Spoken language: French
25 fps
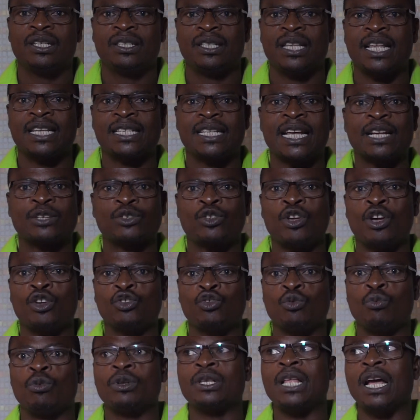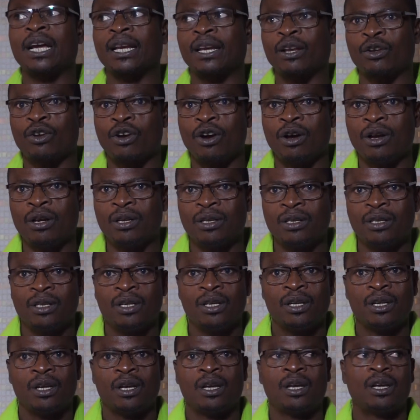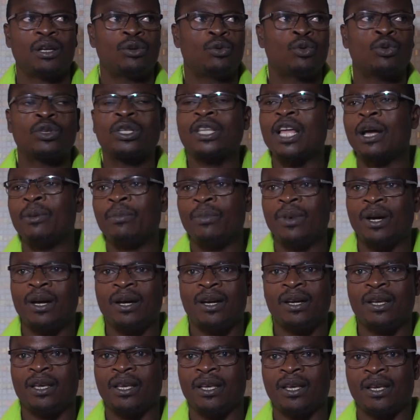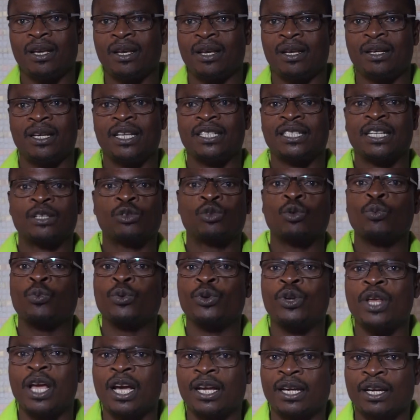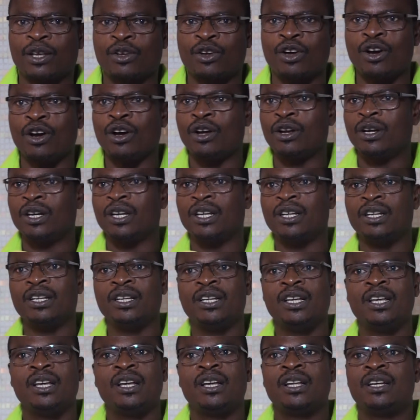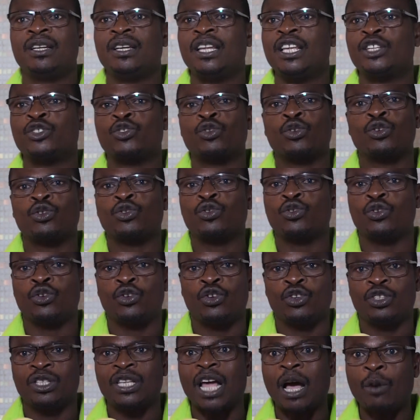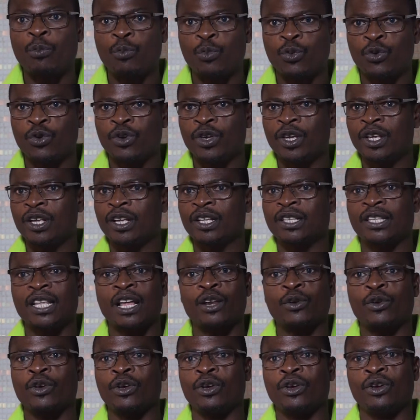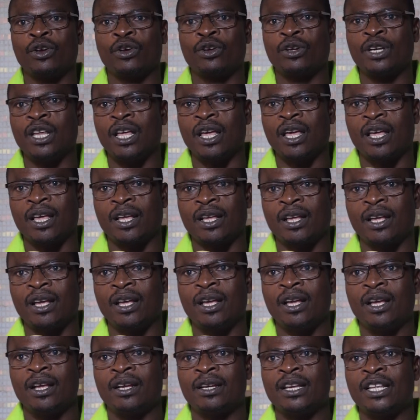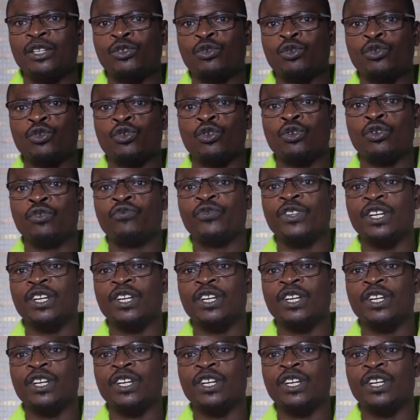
des acteurs du monde agricole, euh, notamment les entrepreneurs agricoles, les structures d'appui telles que les structures